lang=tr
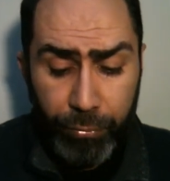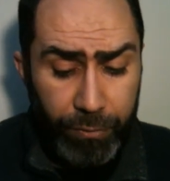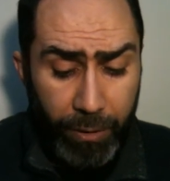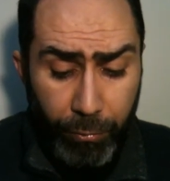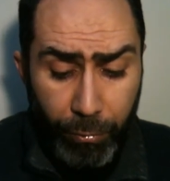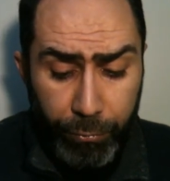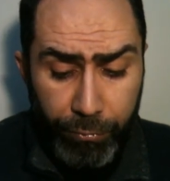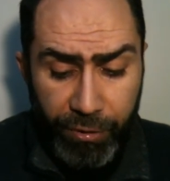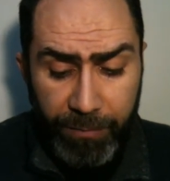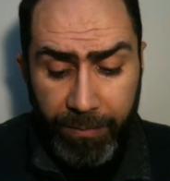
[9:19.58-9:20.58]
Burada
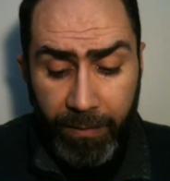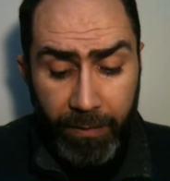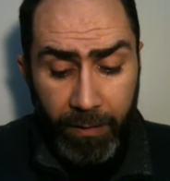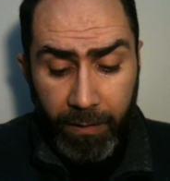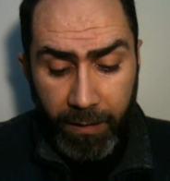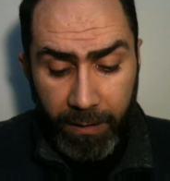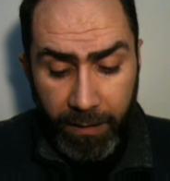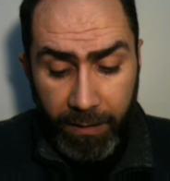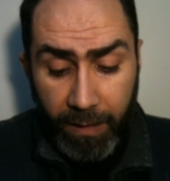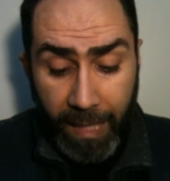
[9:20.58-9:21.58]
gördüğünüz gibi e,
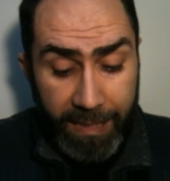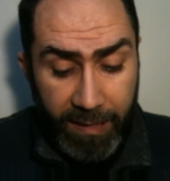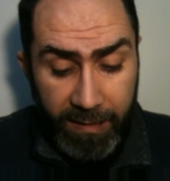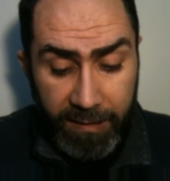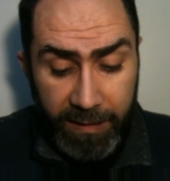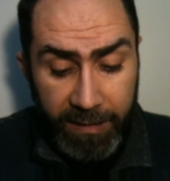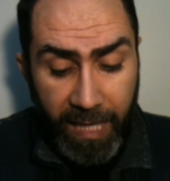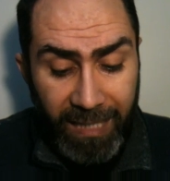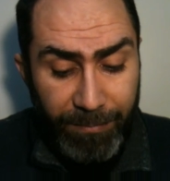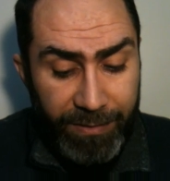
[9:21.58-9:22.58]
esasların
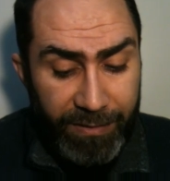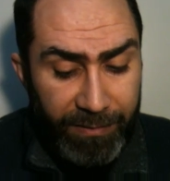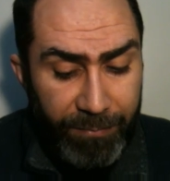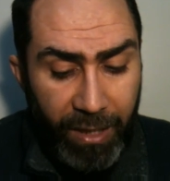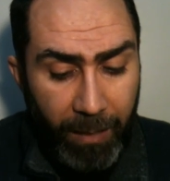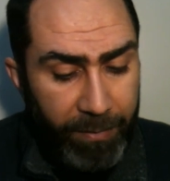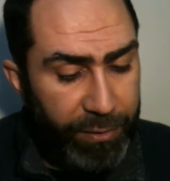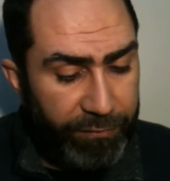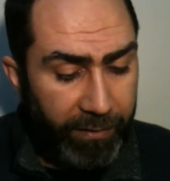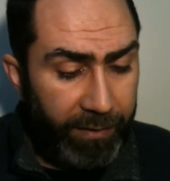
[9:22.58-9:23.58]
her birisinin bir
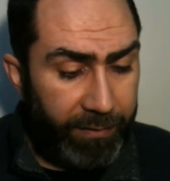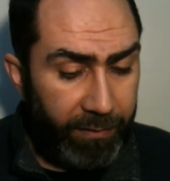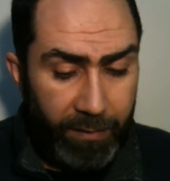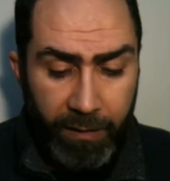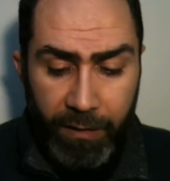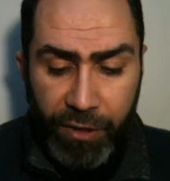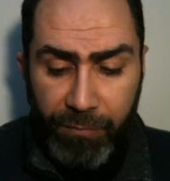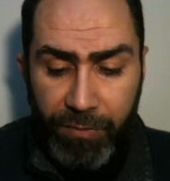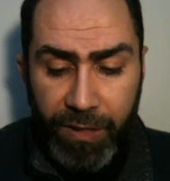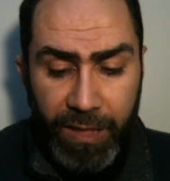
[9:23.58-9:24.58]
amacı var.
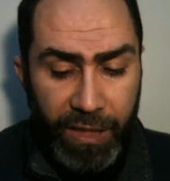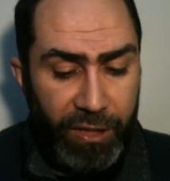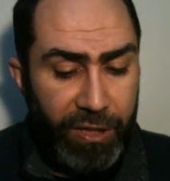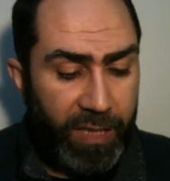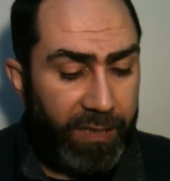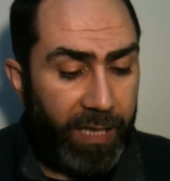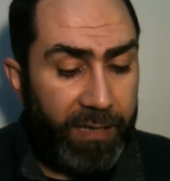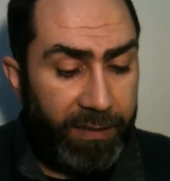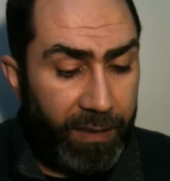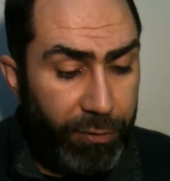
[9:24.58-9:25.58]
Şimdi ikinci
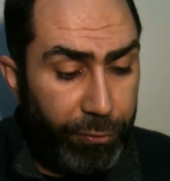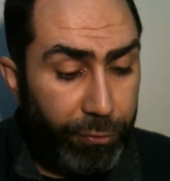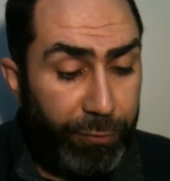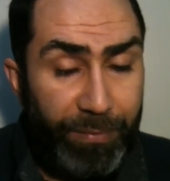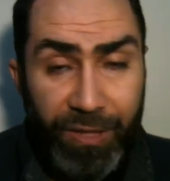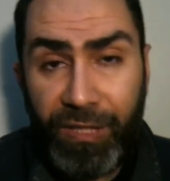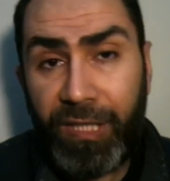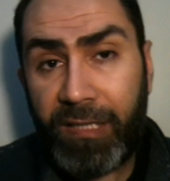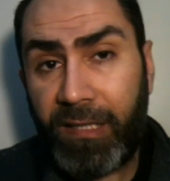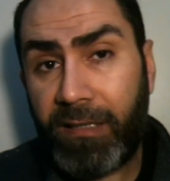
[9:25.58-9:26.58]
esasa geçiyoruz.
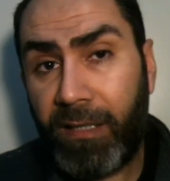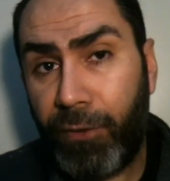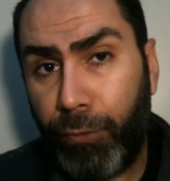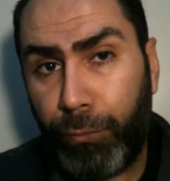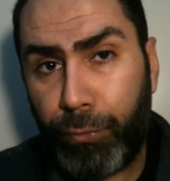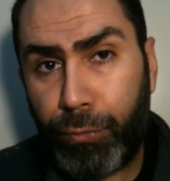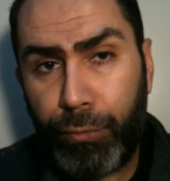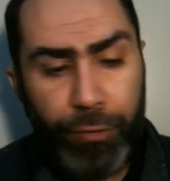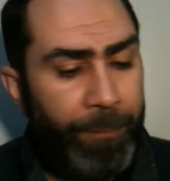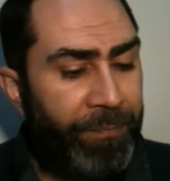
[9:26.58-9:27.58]
Birinci esasta ne
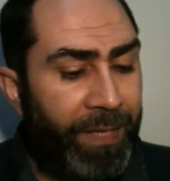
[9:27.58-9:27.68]
konuştuk?